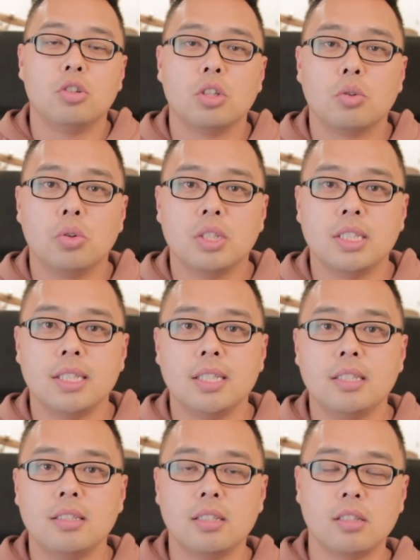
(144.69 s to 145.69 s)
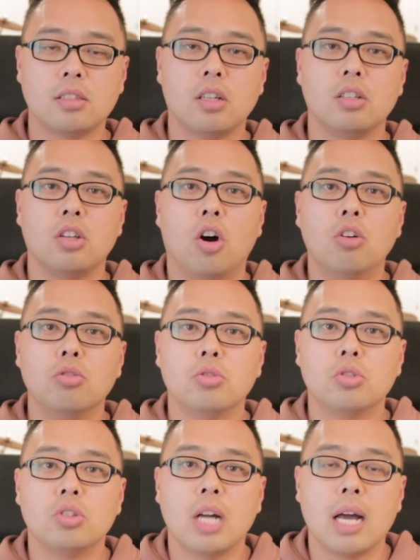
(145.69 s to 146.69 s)
그리고 씨디씨에서
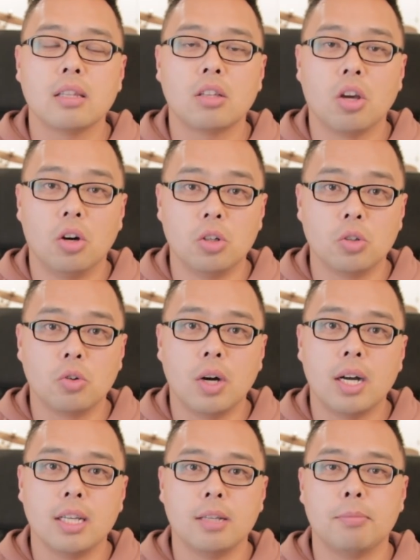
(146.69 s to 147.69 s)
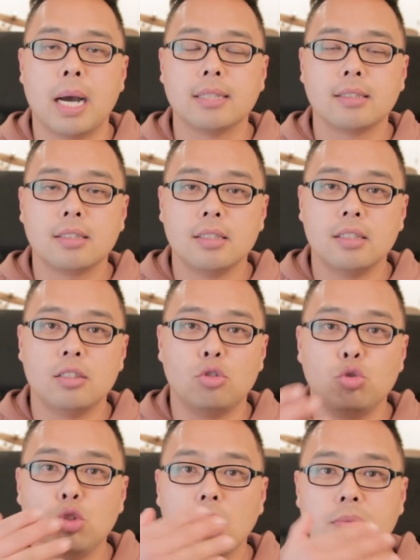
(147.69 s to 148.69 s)
연구를 한 결과 이 마스크
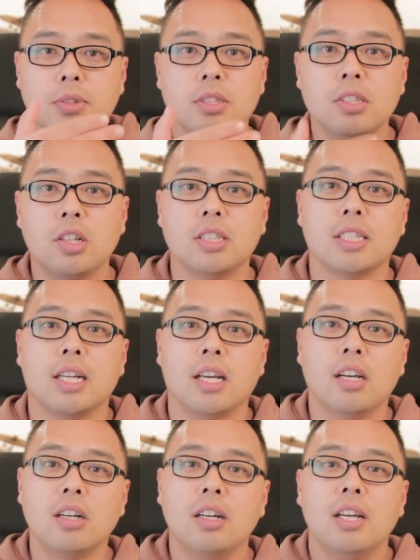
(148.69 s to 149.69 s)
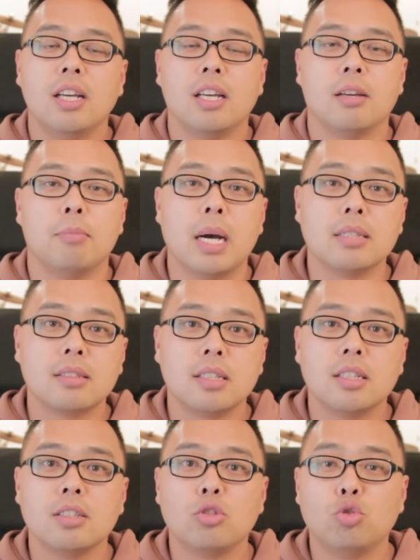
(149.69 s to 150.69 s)
두 겹 쓰는 거 있잖아요.
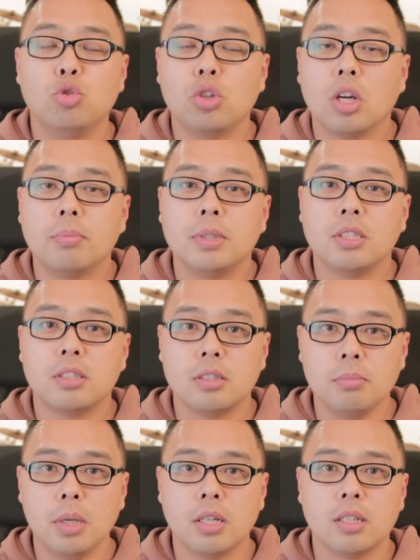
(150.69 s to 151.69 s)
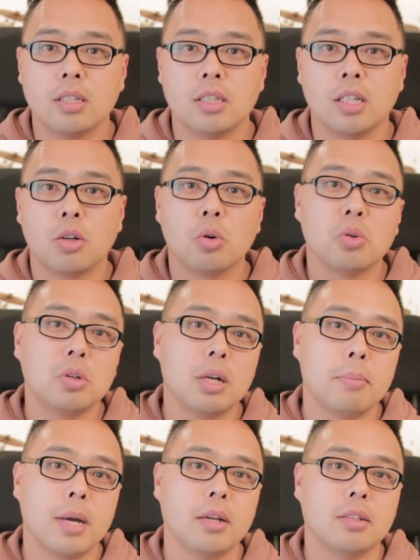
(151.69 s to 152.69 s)
마스크를 두 겹을 쓰면은 이
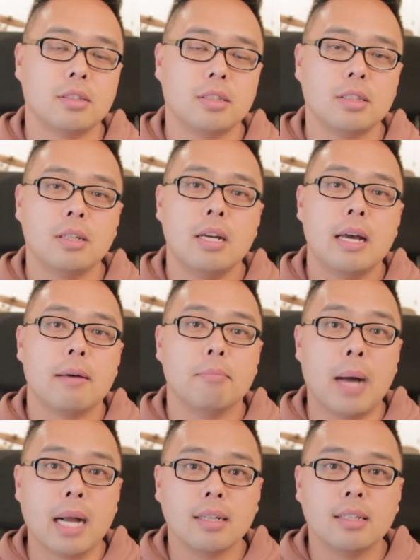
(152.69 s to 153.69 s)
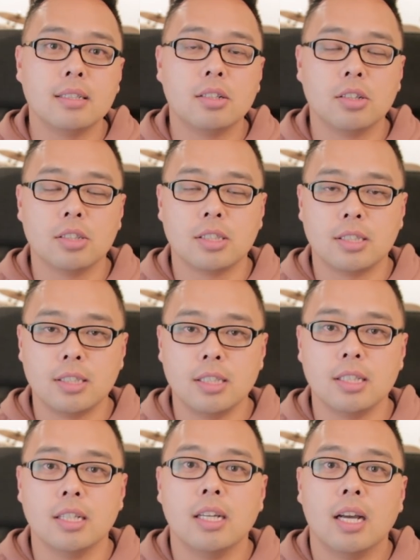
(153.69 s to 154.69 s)
코로나 바이러스 막 막는
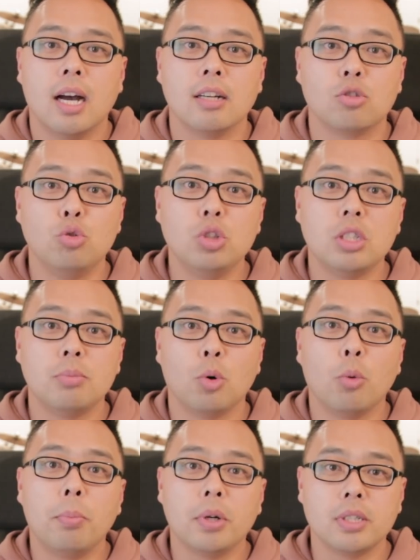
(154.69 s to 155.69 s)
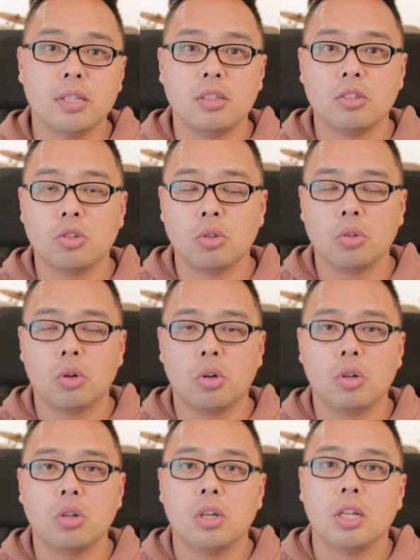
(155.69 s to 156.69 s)
것이 한 구십오 퍼센트
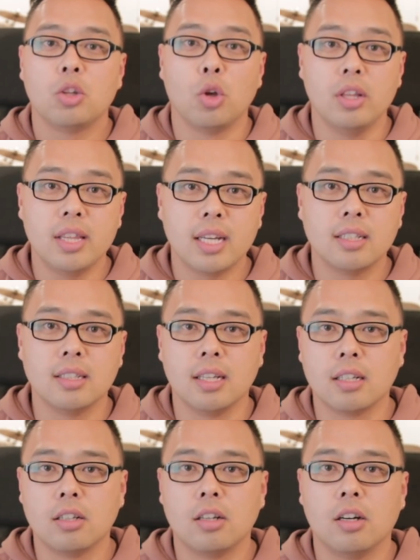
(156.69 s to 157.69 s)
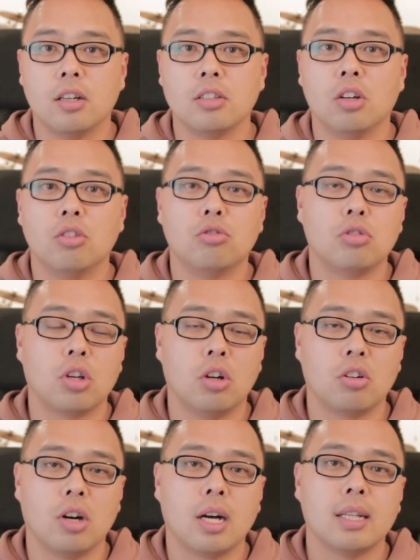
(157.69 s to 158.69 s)
정도 된다는 그런 연구
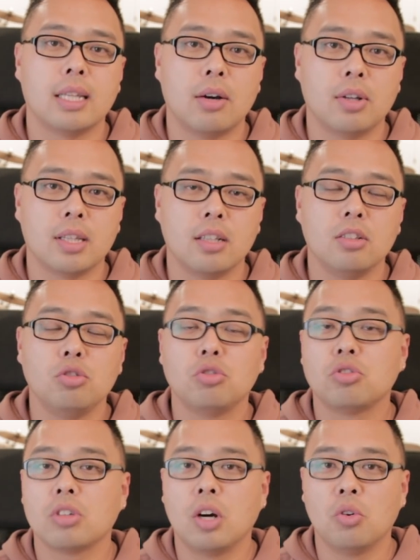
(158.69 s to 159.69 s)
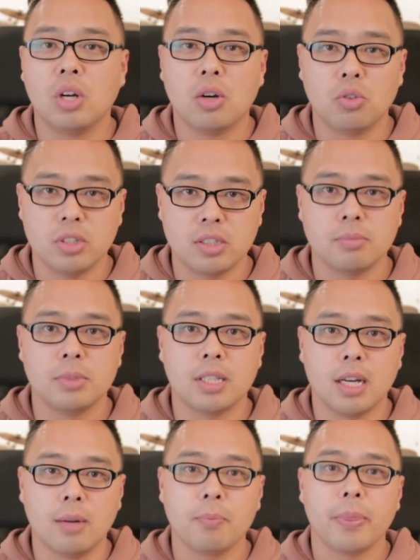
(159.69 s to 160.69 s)
결과가 나왔다는 뉴스가 올라오고
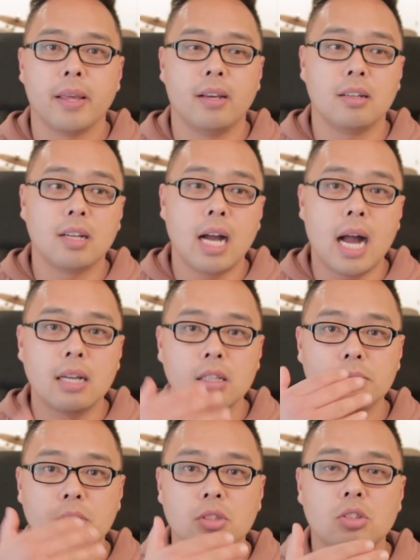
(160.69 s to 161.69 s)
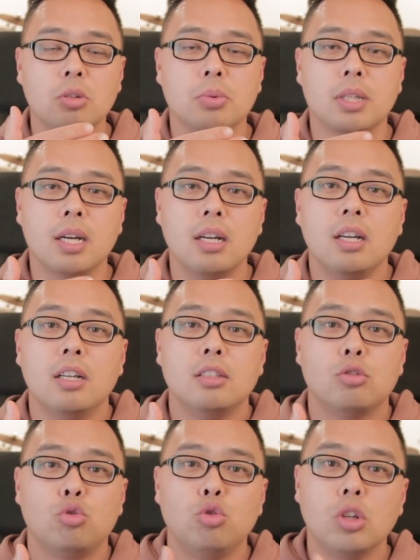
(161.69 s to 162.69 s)
있습니다. 그러니까 한 겹 쓰는 것보다
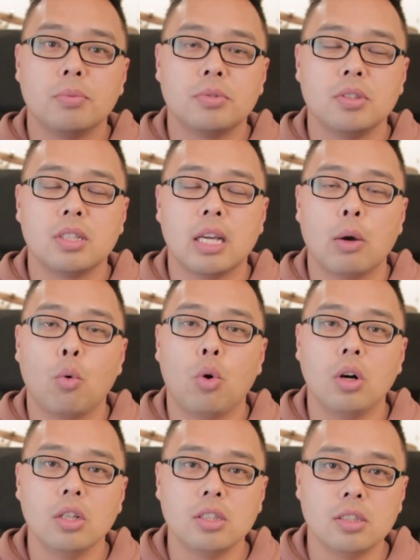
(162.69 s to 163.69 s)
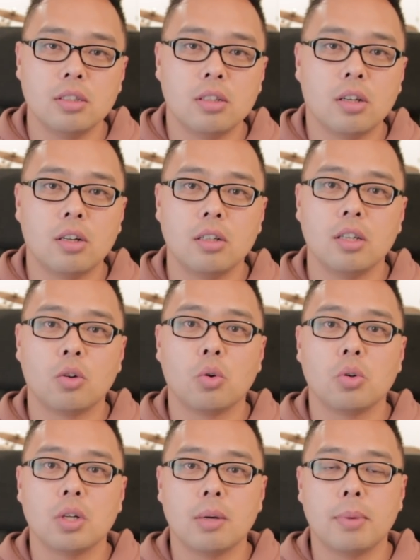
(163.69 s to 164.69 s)
두 겹 쓰는 게 훨씬 더 이
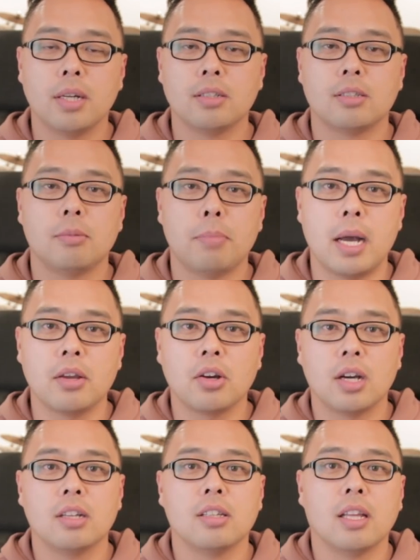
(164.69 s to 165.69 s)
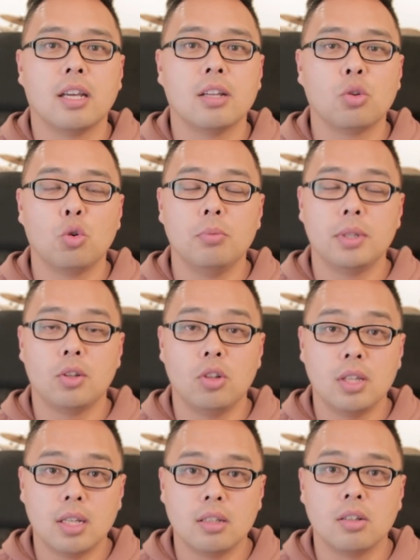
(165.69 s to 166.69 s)
코로나 바이러스 방역하는 데 도움이
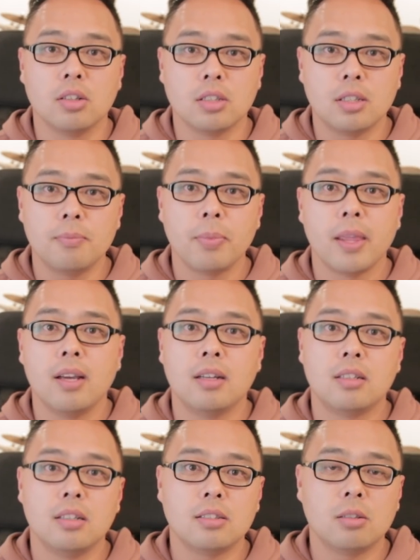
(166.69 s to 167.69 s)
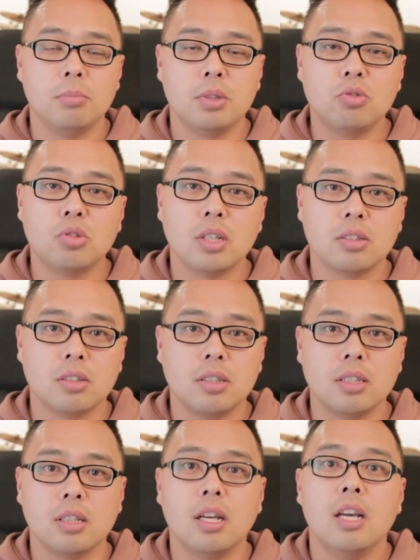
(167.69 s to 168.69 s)
된다는 거죠. 그래서
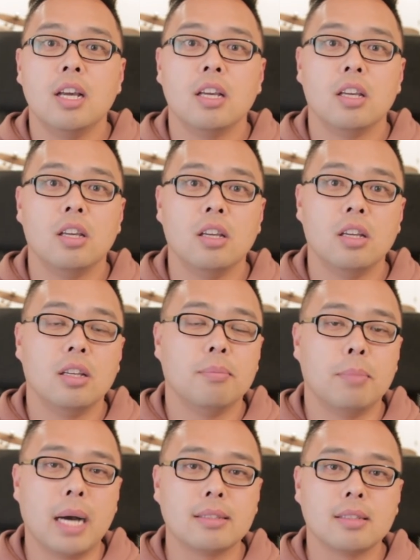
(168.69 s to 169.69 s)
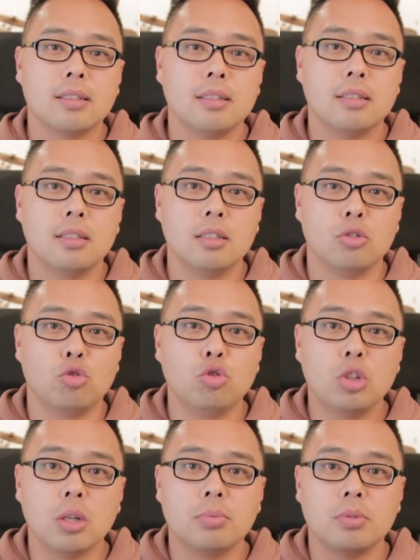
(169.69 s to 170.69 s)
미국에서는 이 마스크
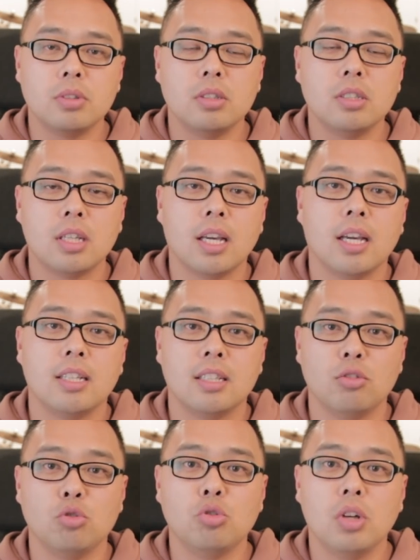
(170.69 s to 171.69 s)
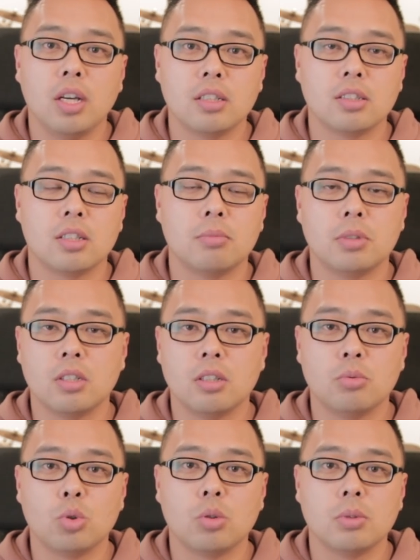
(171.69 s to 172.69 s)
두 겹 쓰는 게 이제 유행처럼
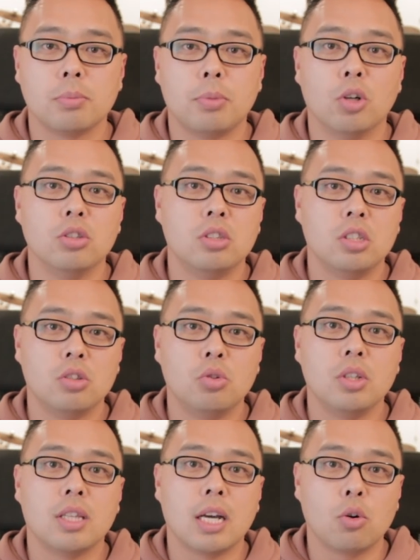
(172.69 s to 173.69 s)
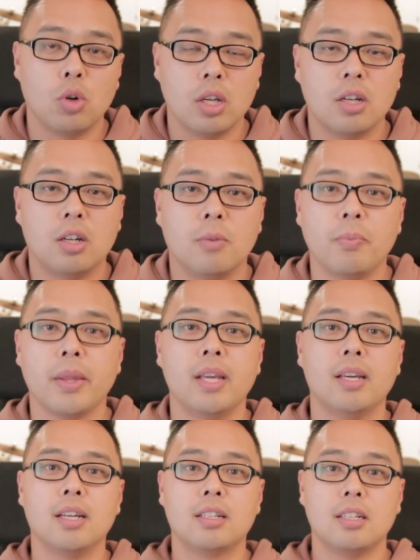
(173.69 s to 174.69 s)
지금 조금씩 번지고 있다고 해요.
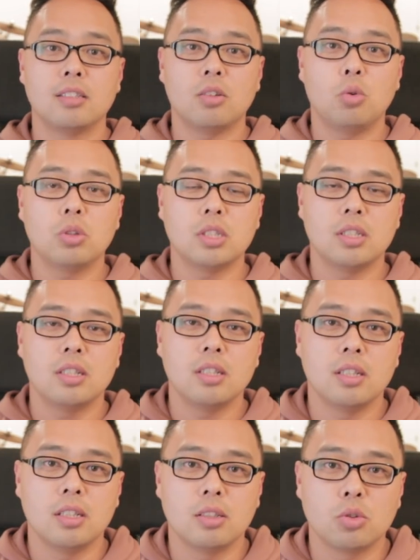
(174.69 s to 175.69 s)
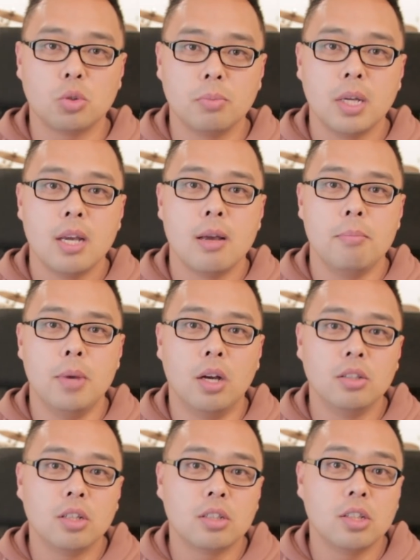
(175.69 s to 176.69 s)
그래서 혹시 좀
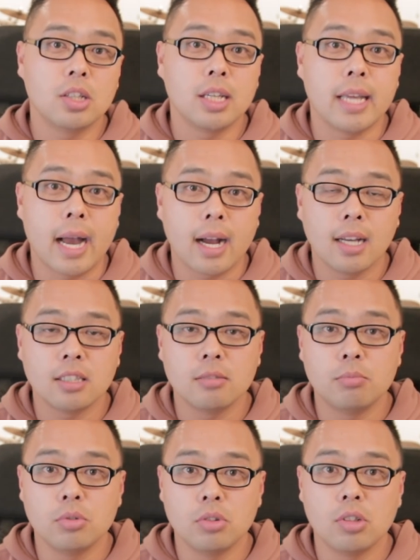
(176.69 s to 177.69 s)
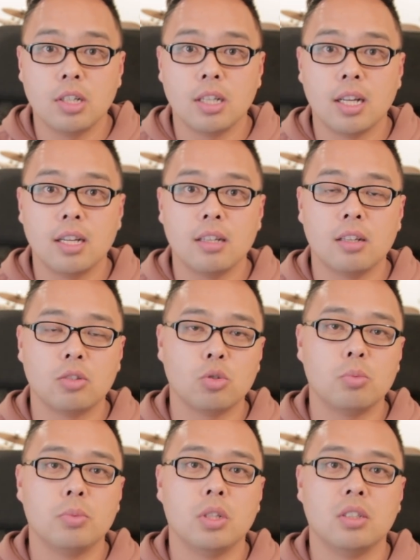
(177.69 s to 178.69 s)
면역력이 약하신 분들이나
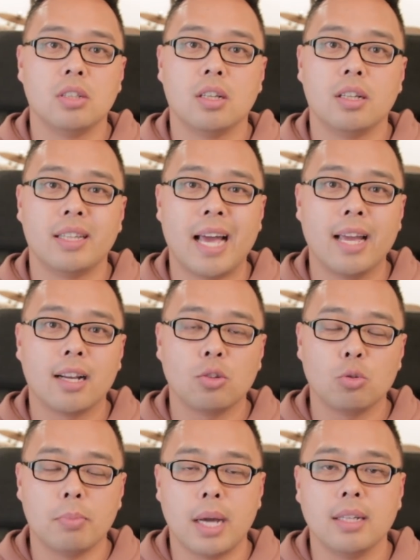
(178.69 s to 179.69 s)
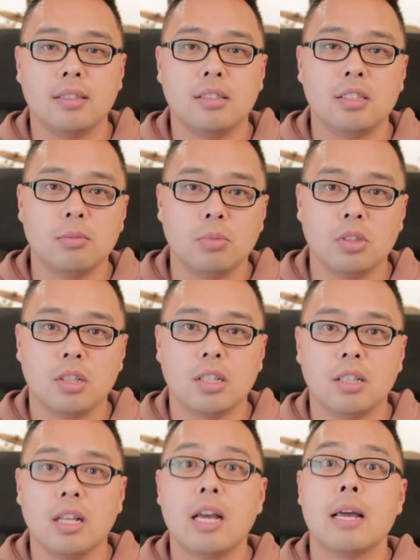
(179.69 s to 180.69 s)
좀 이제 나이가 좀 많이 드신
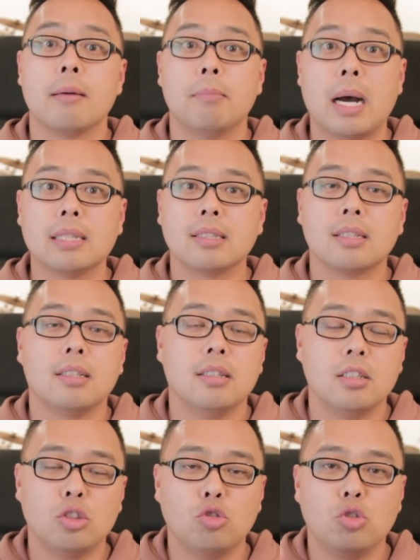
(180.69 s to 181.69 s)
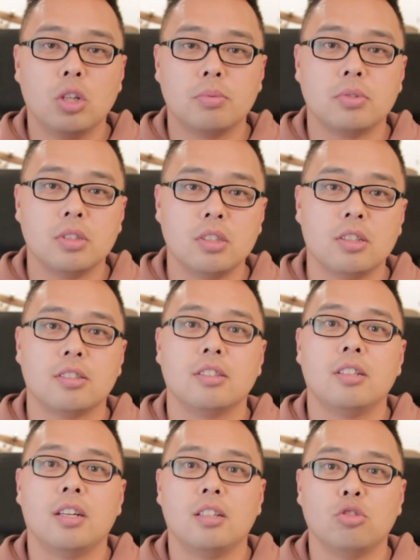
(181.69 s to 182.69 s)
분들은 마스크 두 겹 쓰는
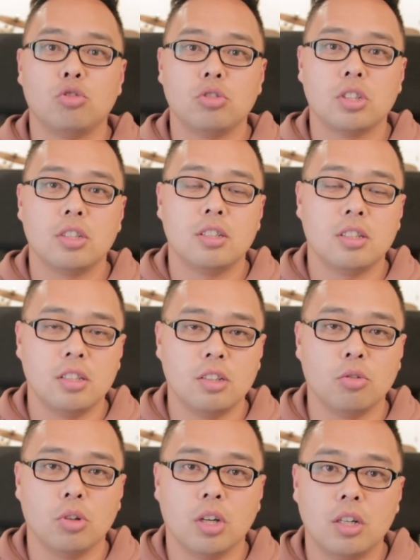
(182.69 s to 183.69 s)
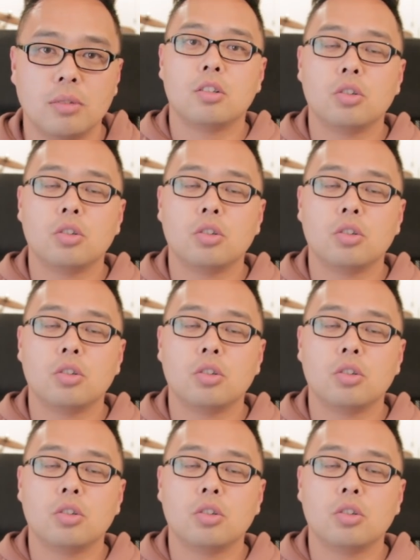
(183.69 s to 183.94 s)
것을 추천을 드리고요.